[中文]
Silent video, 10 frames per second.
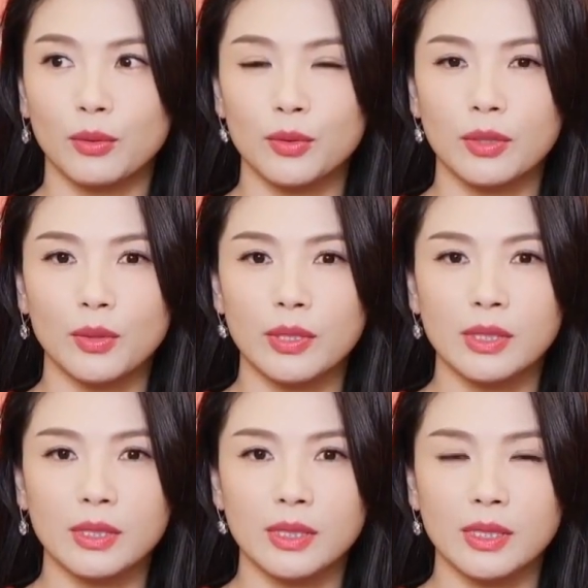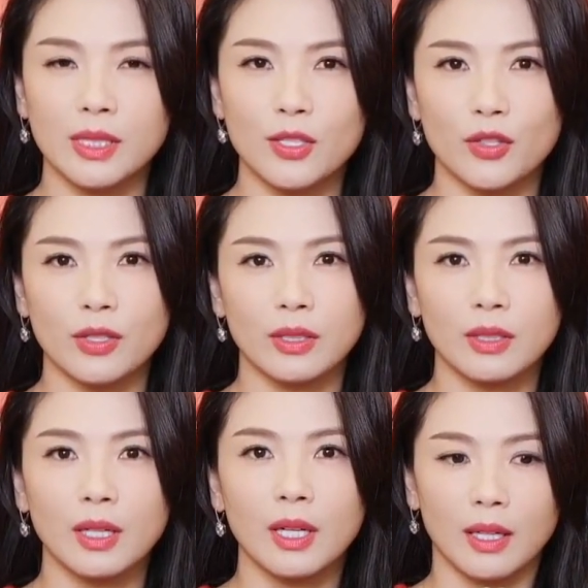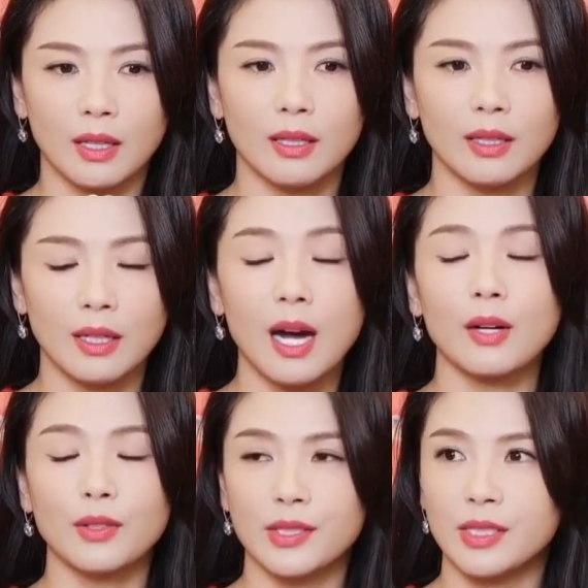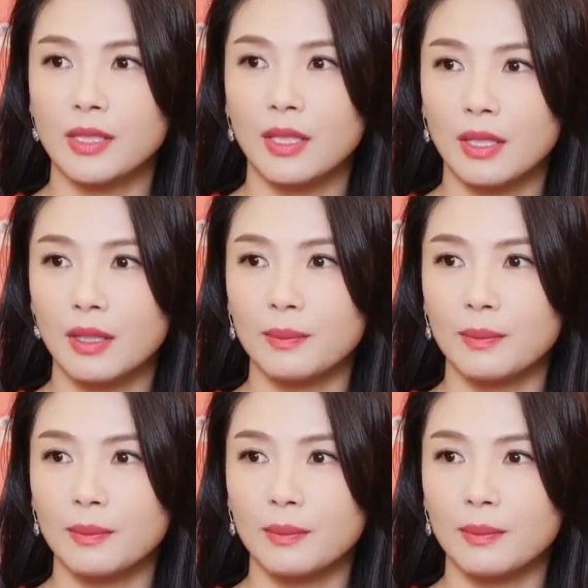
我觉得对自己也是一个呃很好的激励。